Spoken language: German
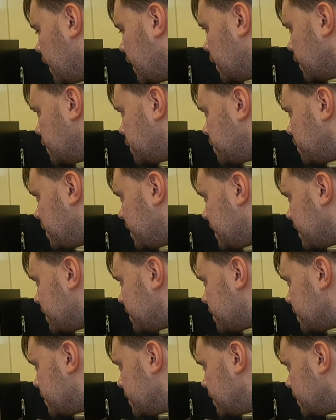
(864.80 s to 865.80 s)

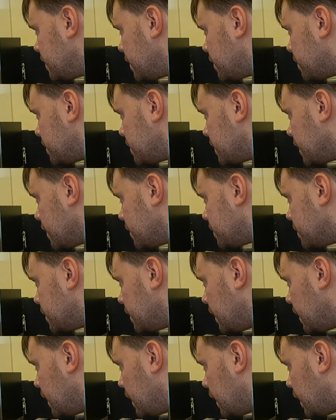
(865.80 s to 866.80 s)
Aufpassen, jetzt wird gleich
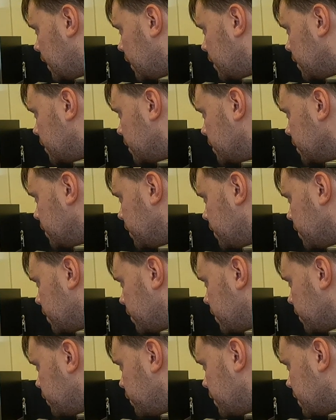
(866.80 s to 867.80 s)
wieder laut.
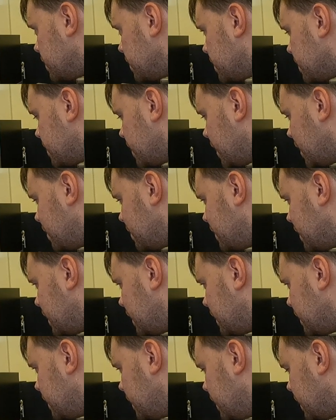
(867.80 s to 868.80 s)

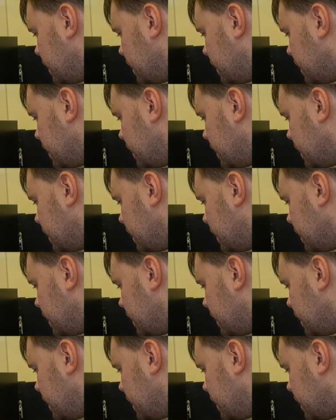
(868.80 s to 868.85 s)
Vorsichtshalber.